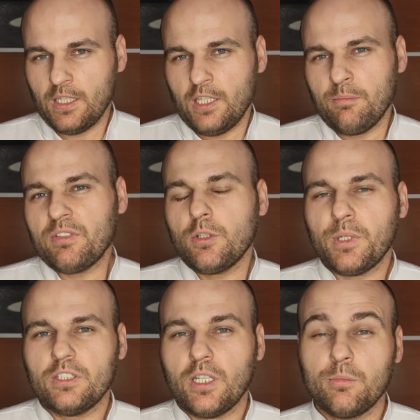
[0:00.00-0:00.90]
Pewnie
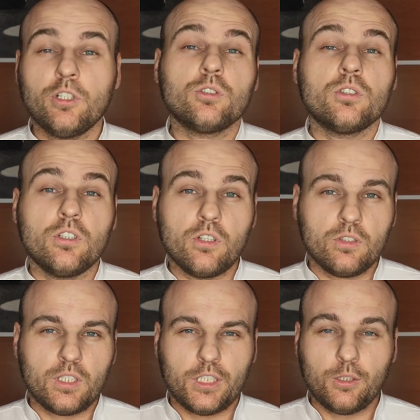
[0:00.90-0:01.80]
Mattia Binotto nie
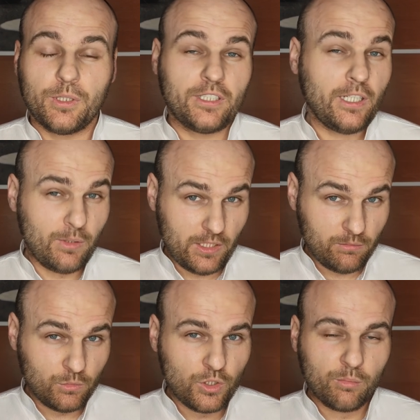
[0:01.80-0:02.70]
ogląda tego materiału, ale
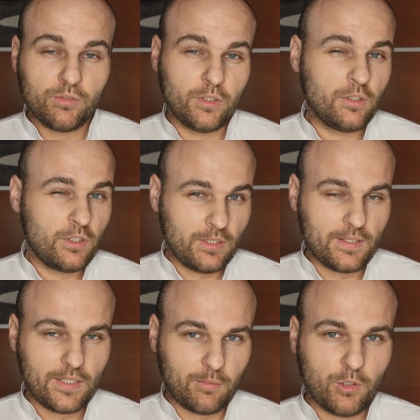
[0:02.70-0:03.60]
muszę powiedzieć, że ten
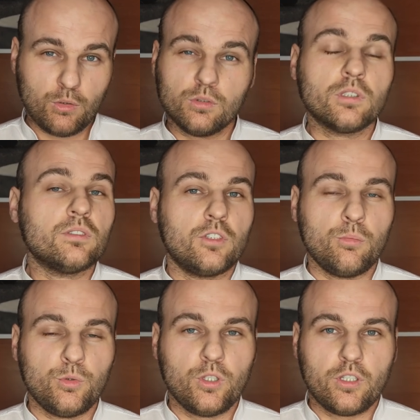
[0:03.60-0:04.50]
samochód
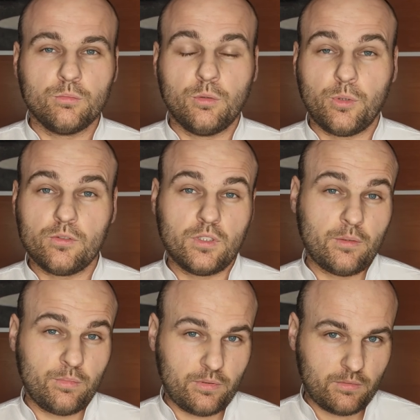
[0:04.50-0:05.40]
zrobił ogromny
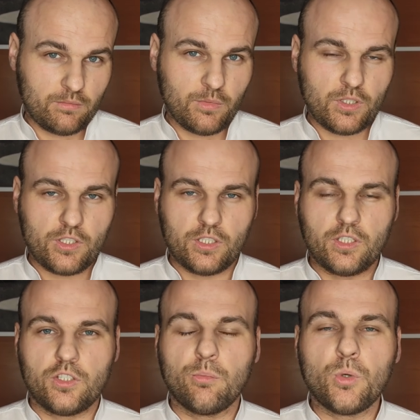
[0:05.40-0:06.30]
postęp. Myślę, że te
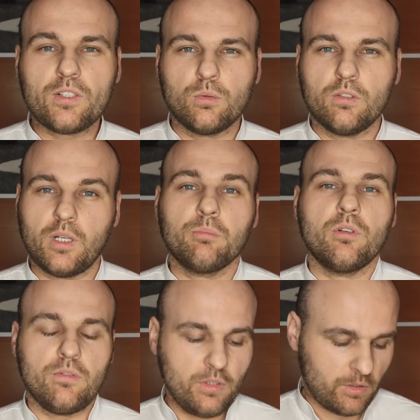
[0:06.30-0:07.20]
ciepłe słowa
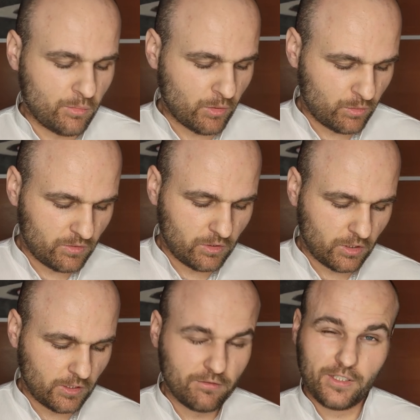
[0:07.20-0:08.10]
powinny pomóc
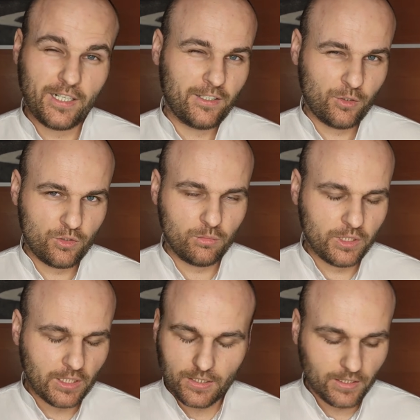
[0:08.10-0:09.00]
trochę Ferrari, choć do
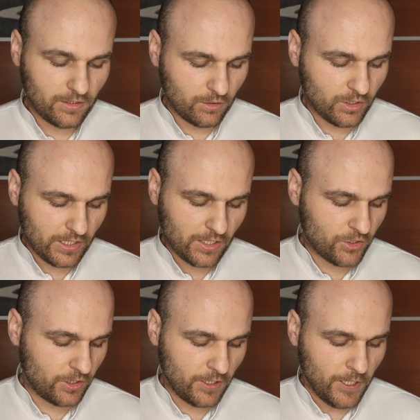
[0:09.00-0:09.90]
Maranello
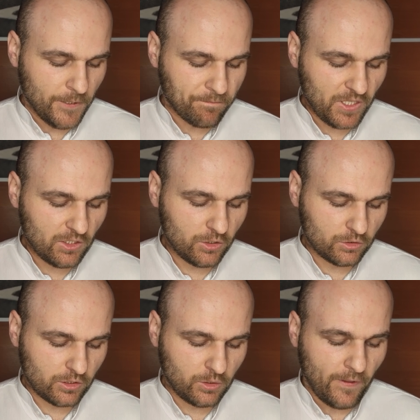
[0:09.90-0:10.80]
raczej nie
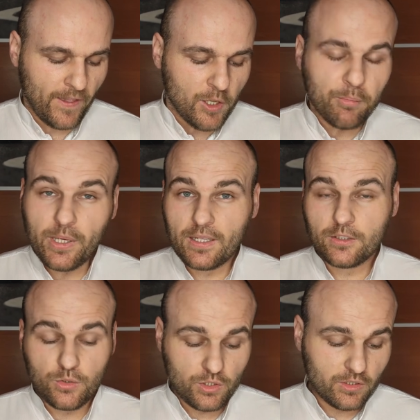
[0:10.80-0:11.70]
dotrą. Perez
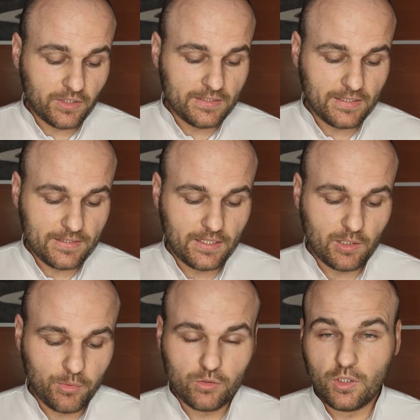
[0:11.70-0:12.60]
kończy rywalizację na
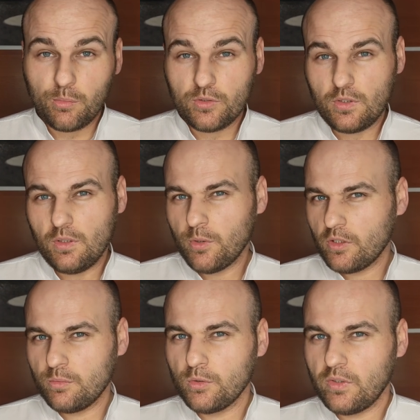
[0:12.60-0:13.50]
piątej pozycji,
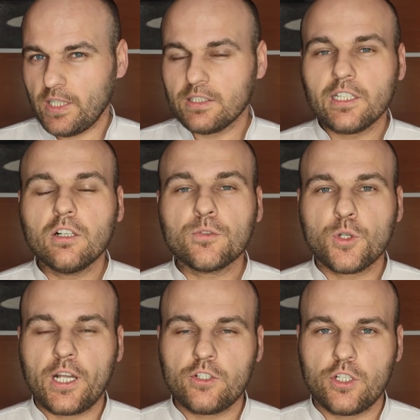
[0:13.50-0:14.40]
biorąc pod uwagę te jego
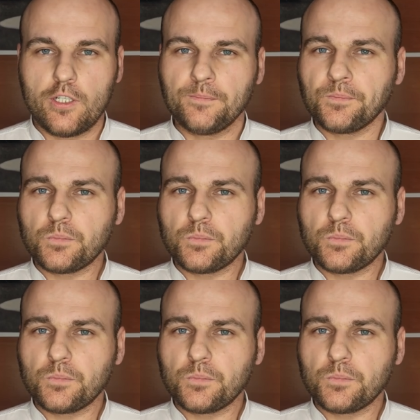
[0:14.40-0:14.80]
wczorajsze